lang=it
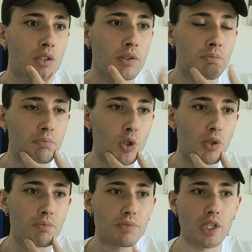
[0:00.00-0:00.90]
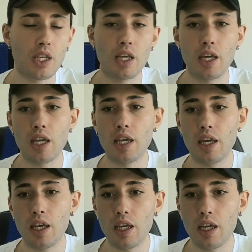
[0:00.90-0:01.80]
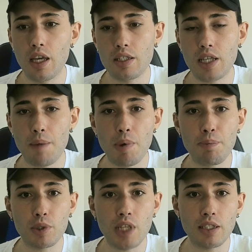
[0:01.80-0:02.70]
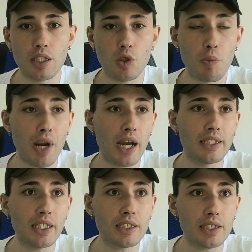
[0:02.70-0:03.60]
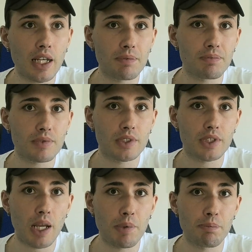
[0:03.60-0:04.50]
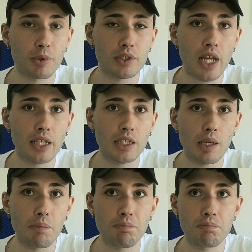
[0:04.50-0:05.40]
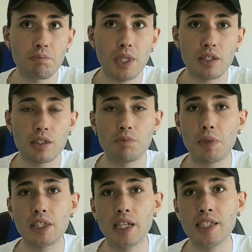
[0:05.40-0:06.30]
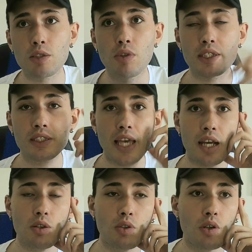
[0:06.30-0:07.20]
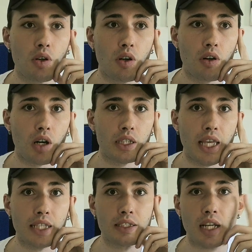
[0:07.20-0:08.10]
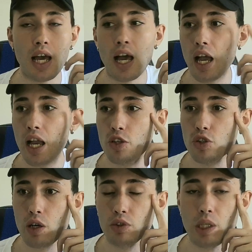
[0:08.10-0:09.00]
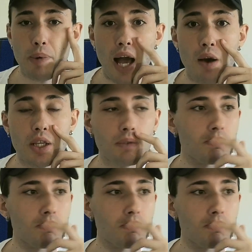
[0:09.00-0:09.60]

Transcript: Boh, eh, sarebbe importante recuperare Letizia, sarebbe importante met- mettere Letizia sull'esterno, a destra giocare con De Paoli,